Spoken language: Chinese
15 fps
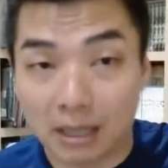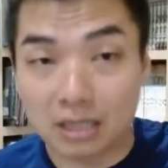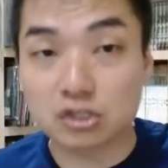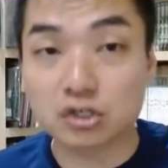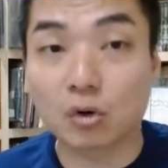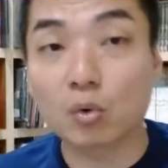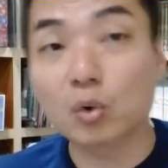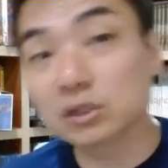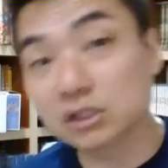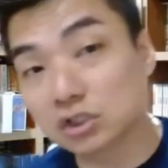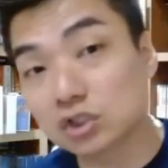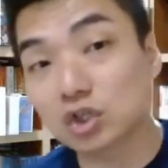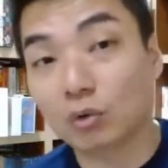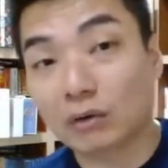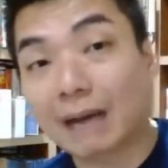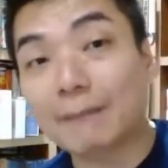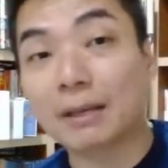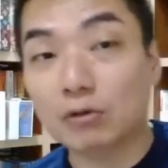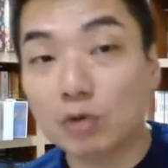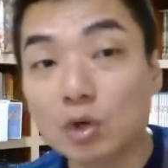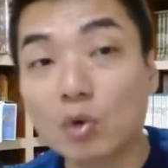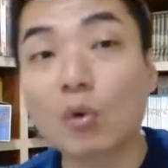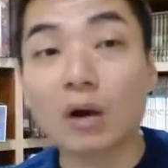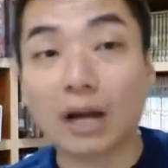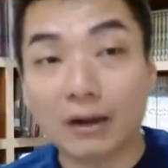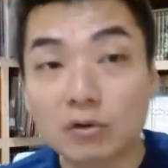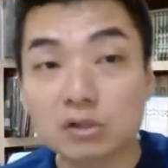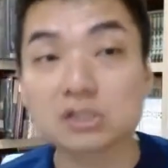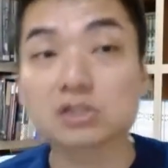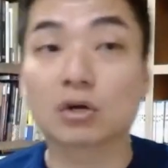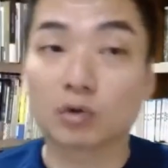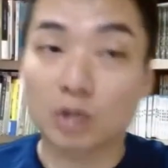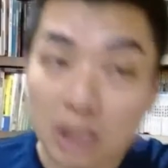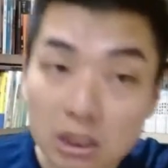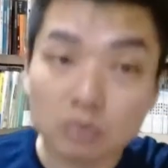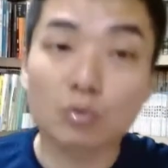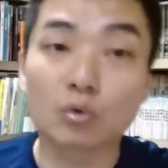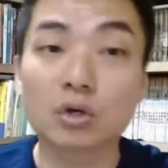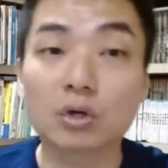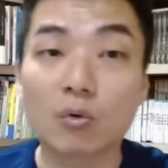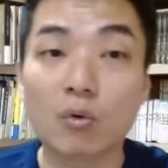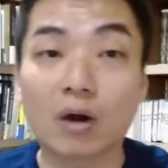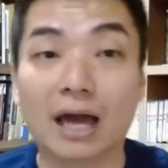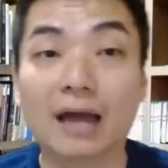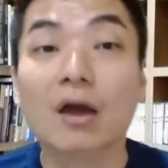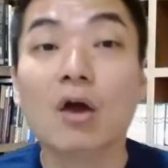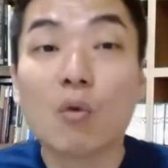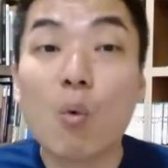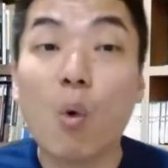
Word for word: 美洲，或者是从那边运过来，或者是从印度运过来，